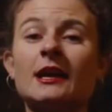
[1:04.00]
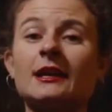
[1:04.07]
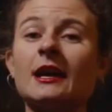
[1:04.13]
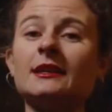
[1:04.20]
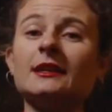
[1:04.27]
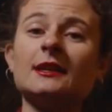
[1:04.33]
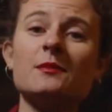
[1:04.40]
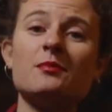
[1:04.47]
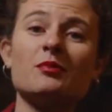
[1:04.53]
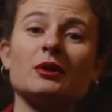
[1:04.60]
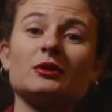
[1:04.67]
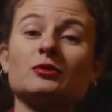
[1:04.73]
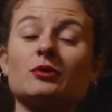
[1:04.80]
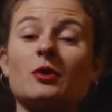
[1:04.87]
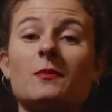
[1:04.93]
gagner des
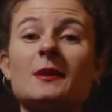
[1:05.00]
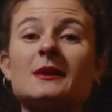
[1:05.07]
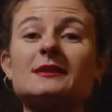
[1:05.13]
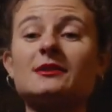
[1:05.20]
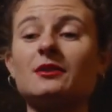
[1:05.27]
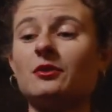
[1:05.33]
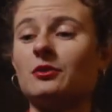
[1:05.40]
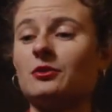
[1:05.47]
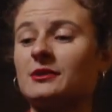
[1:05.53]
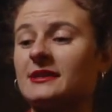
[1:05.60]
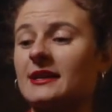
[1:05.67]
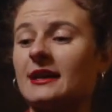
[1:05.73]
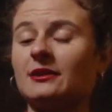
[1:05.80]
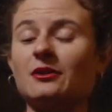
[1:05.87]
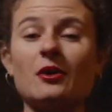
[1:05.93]
points tout en plaçant le
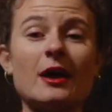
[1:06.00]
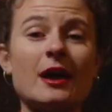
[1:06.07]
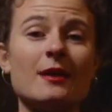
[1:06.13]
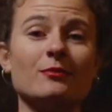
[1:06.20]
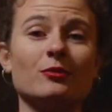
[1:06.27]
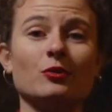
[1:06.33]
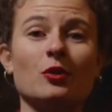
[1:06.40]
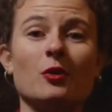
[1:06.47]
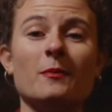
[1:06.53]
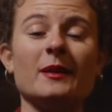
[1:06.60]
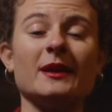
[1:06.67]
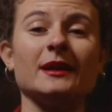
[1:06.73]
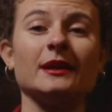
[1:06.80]
Z, le M ou le B.